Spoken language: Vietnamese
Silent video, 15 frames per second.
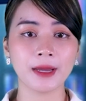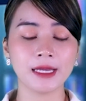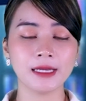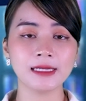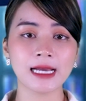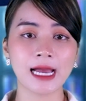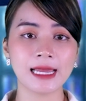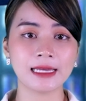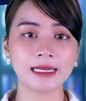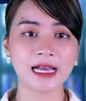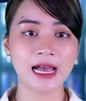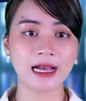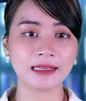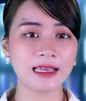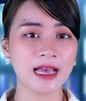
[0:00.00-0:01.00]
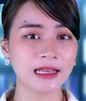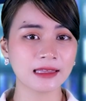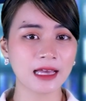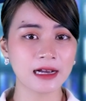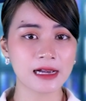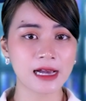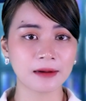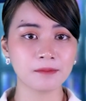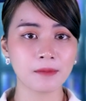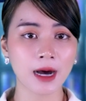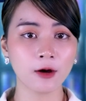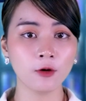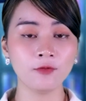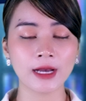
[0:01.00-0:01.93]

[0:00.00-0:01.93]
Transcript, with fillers: Mỹ ngày càng gia tăng cảnh báo